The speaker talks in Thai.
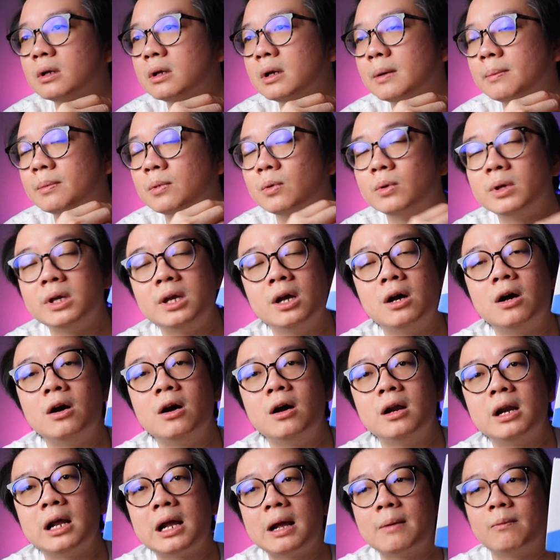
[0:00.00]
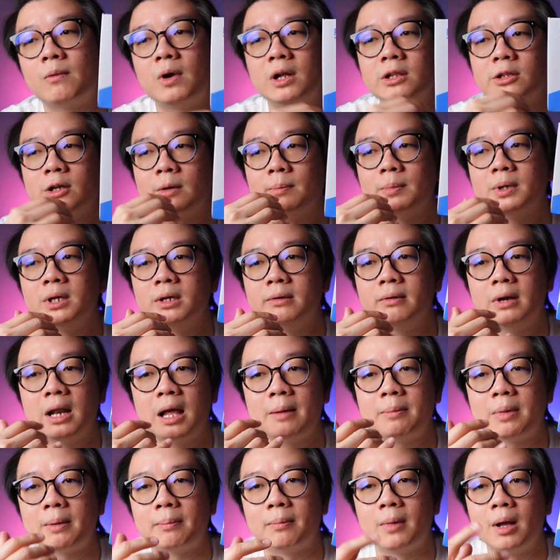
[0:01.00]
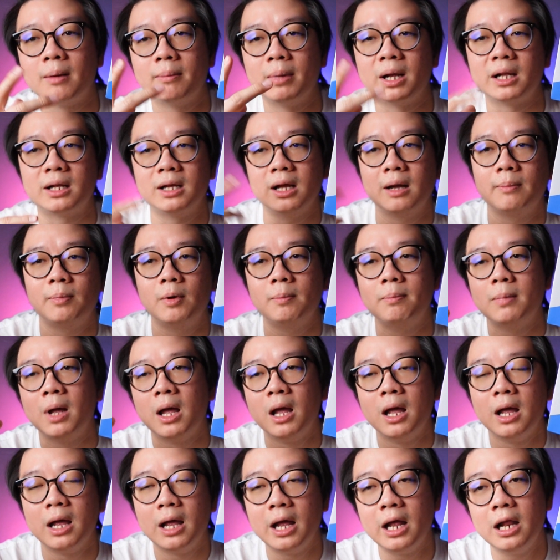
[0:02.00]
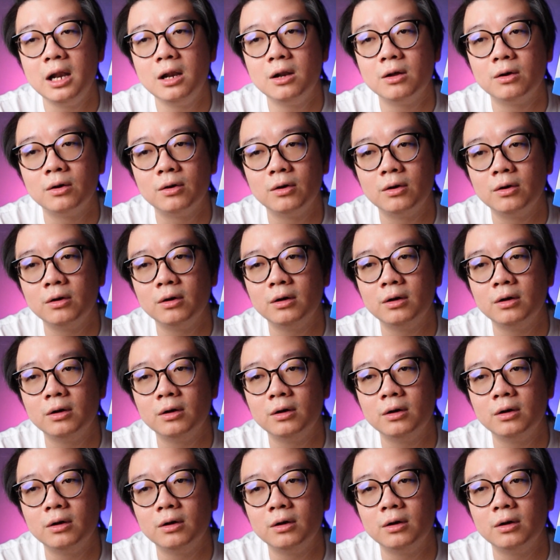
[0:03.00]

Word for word: อบทุกยี่ห้อนะครับ Voice Prompt คือเวลาแบบเปิดเครื่องปุ๊บ Hello